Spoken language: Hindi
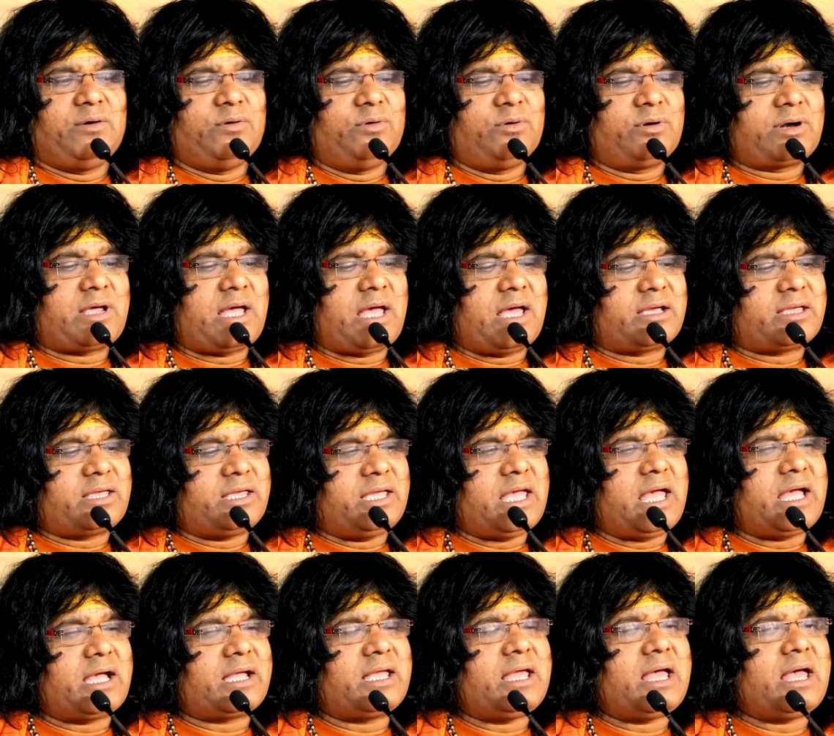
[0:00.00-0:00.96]
उनका
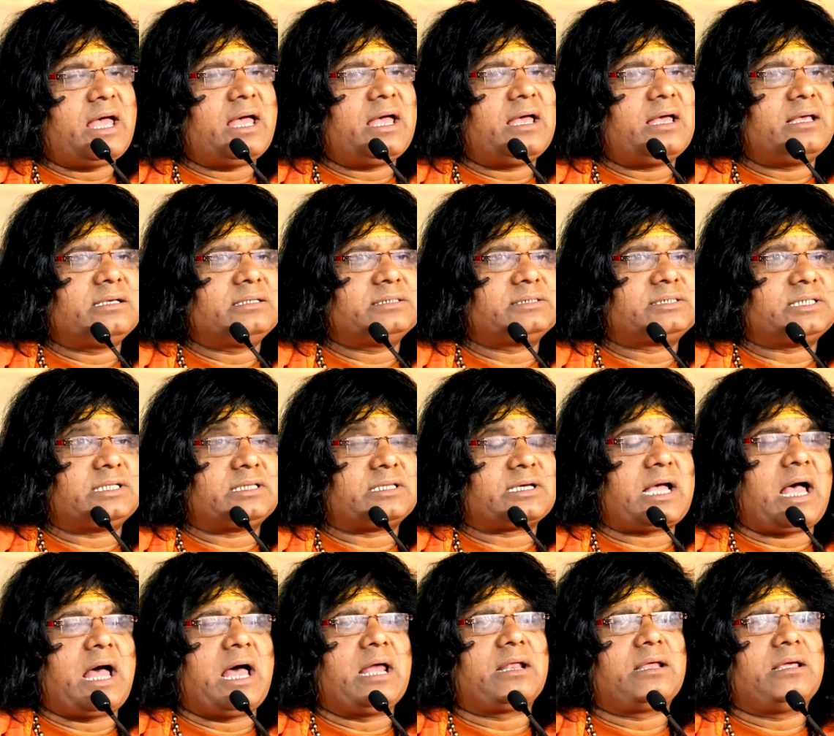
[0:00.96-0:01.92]
किया गया
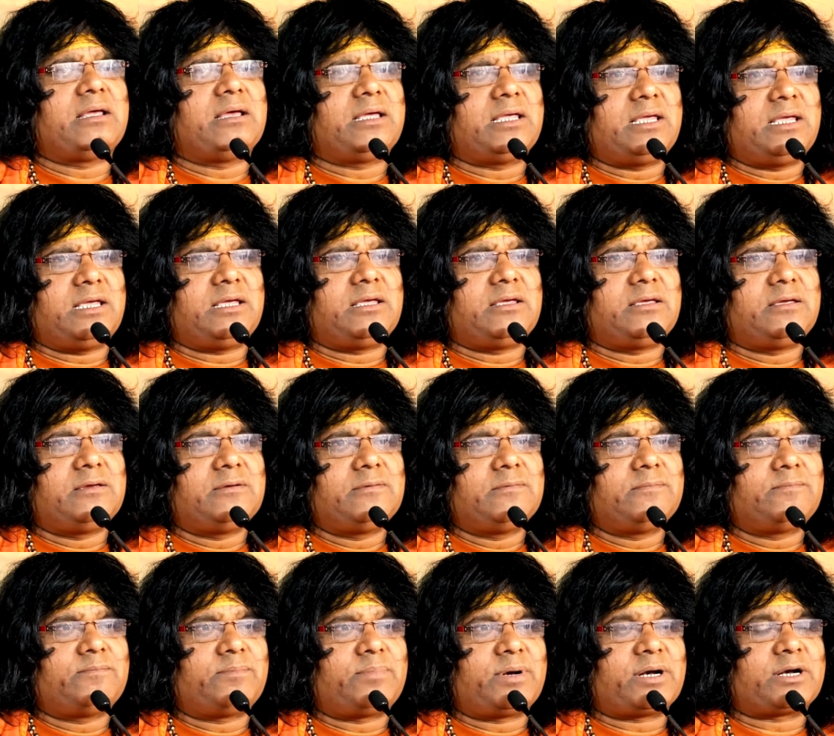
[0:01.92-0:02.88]
सत्कार्य ही
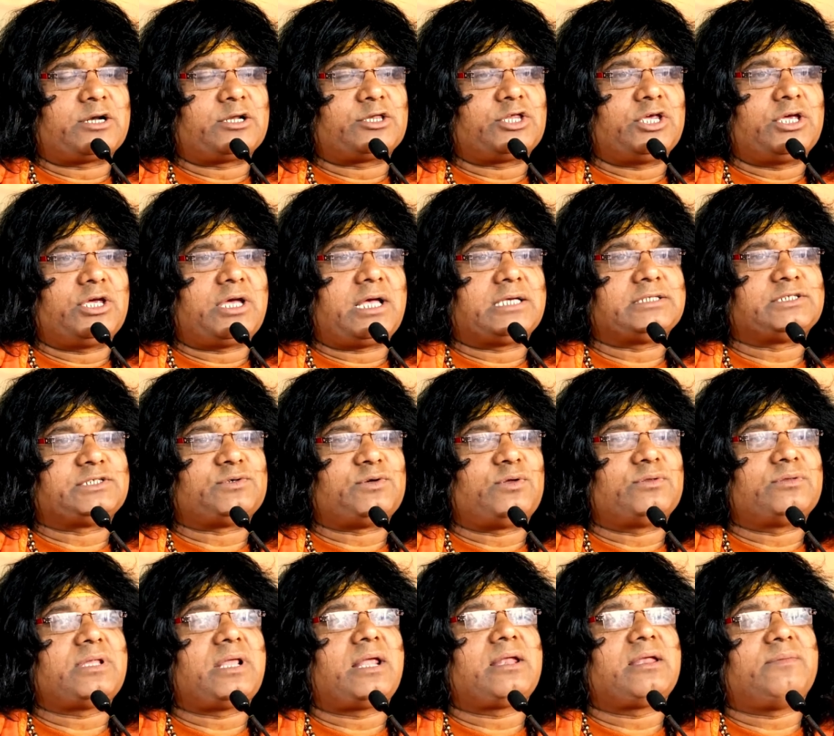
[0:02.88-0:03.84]
प्रकृति का
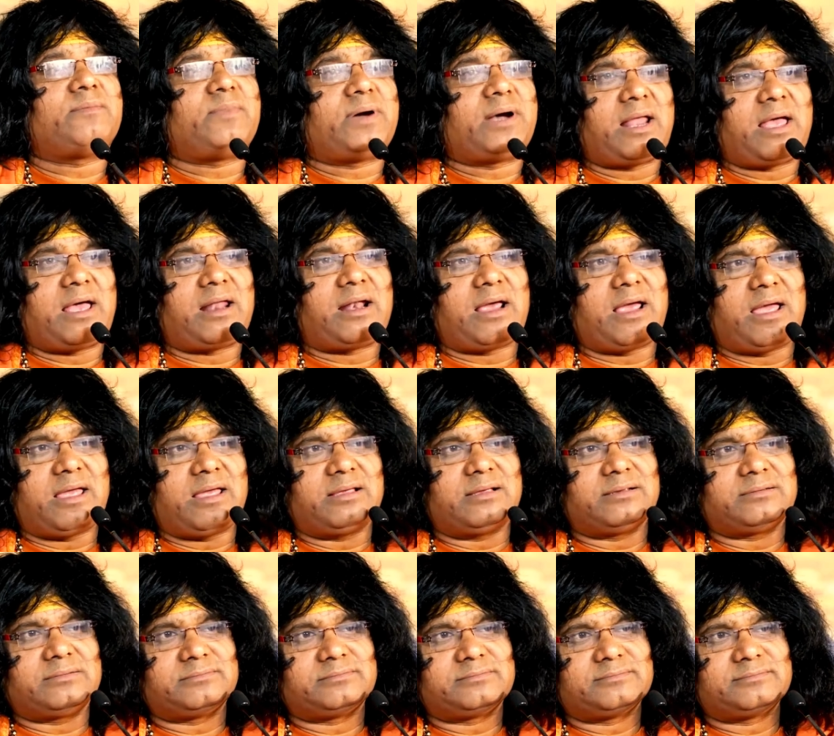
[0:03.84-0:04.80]
सौंदर्य बढ़ा रहा
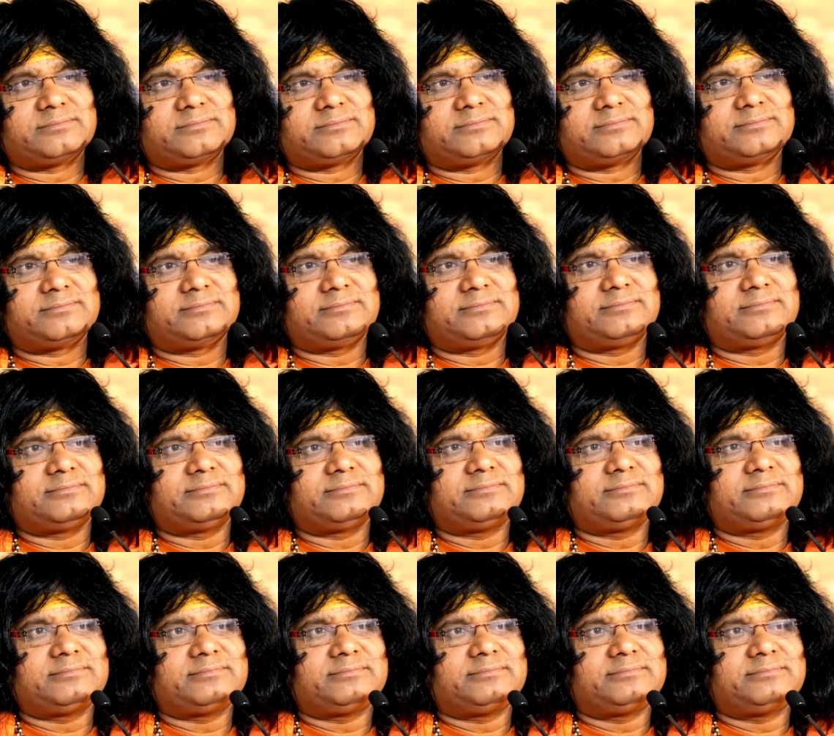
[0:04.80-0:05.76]

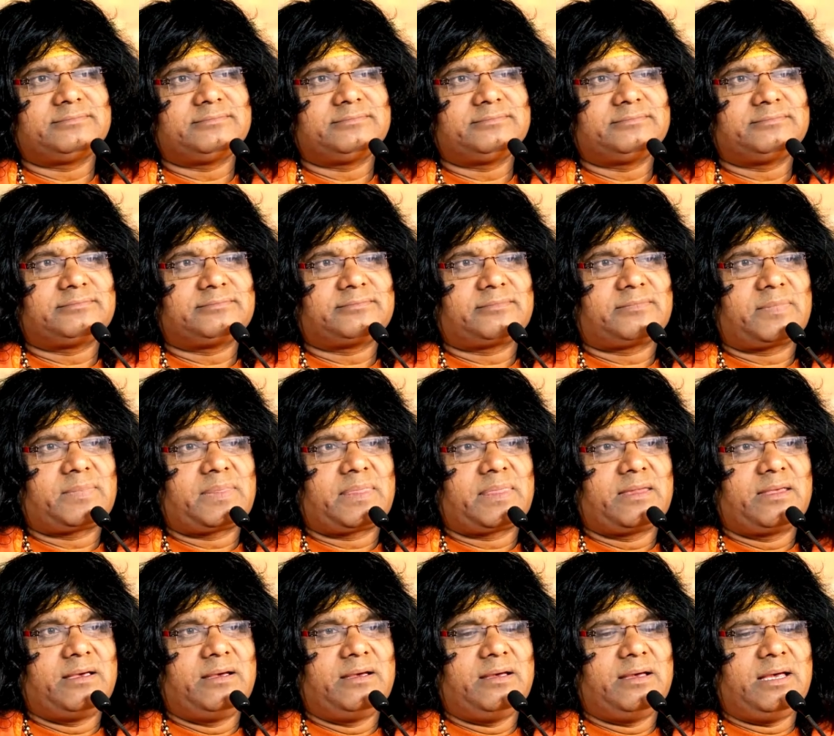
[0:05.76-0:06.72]

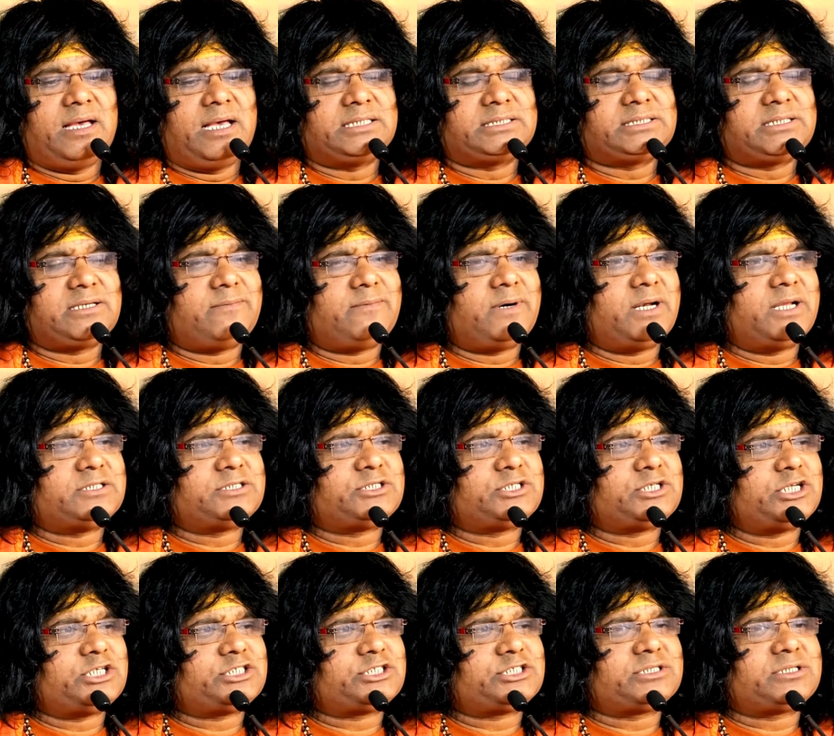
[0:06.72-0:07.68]
है ऐसे बड़े
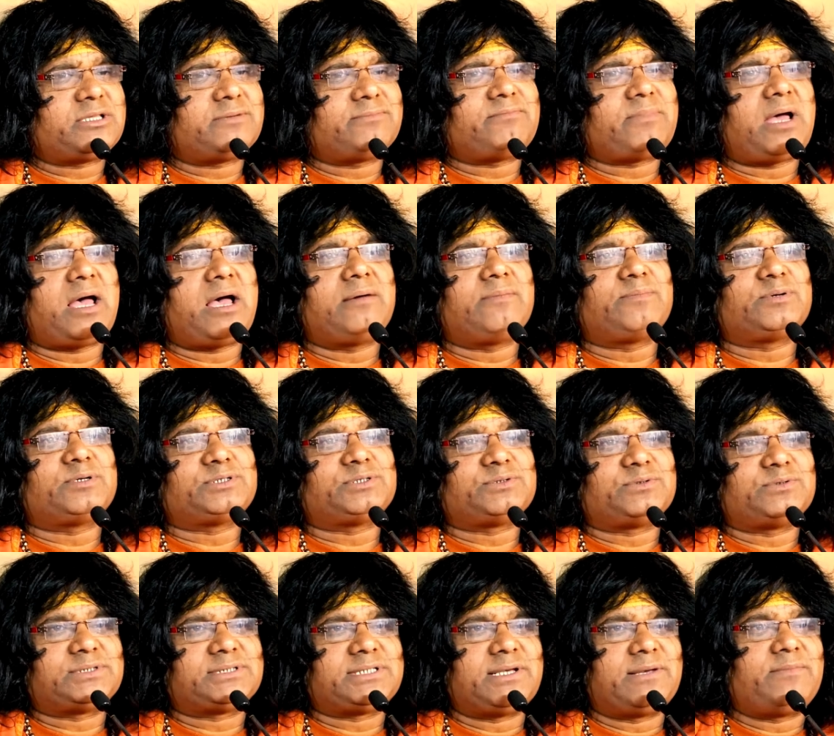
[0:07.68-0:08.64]
श्रेष्ठतम
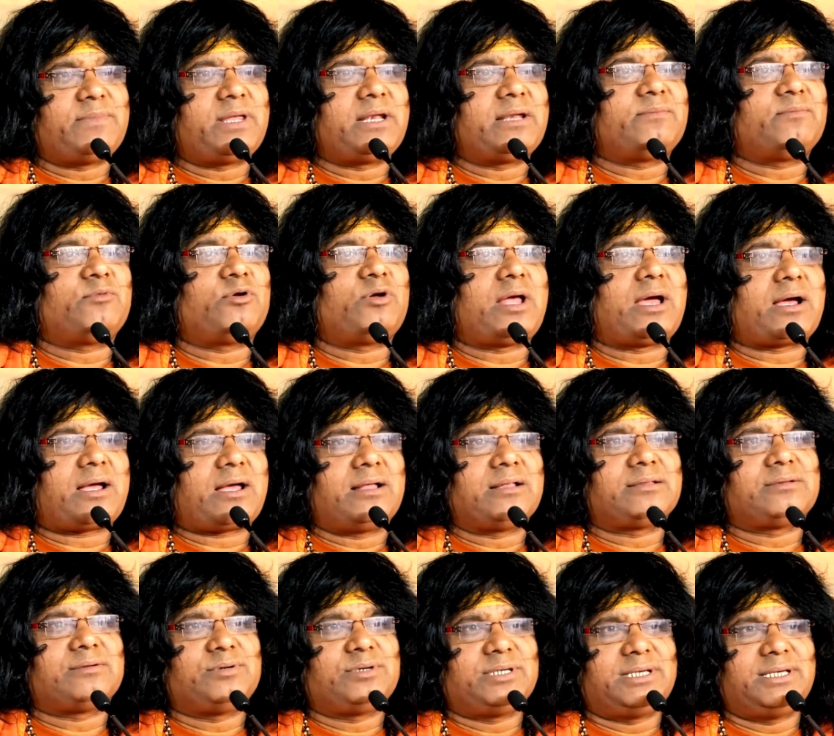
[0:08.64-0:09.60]
महापुरुषों से मेरी मुलाकात
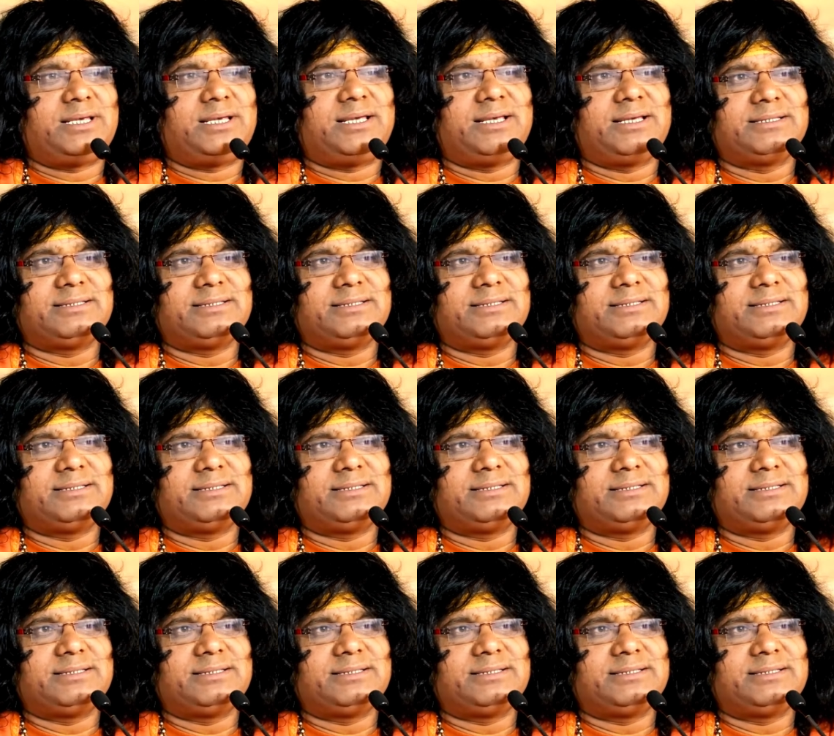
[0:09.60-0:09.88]
हुई है